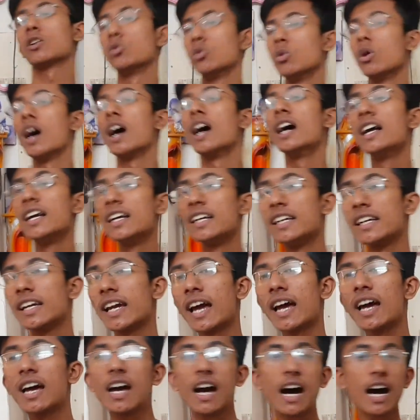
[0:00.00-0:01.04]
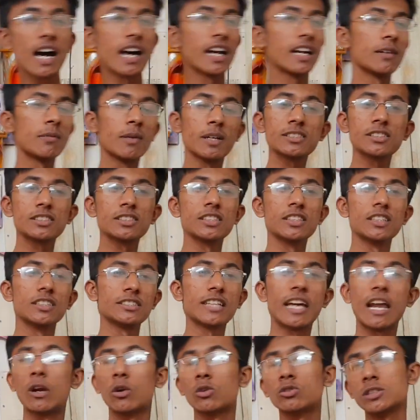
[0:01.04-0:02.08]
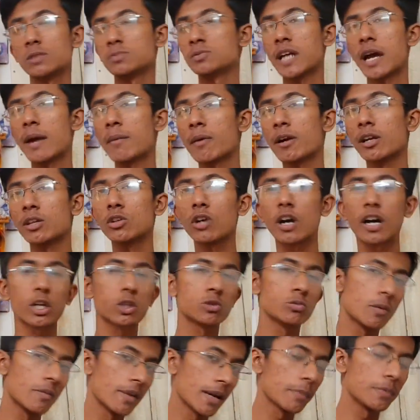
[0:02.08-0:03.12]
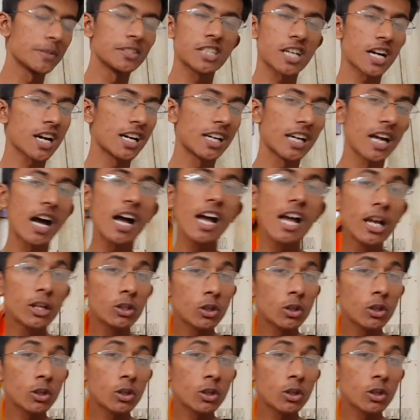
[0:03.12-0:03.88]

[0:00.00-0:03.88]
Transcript: करूंगा ठीक है और बस चैनल को सब्सक्राइब कर दियो अगर तुम्हें मेरा पीछा करना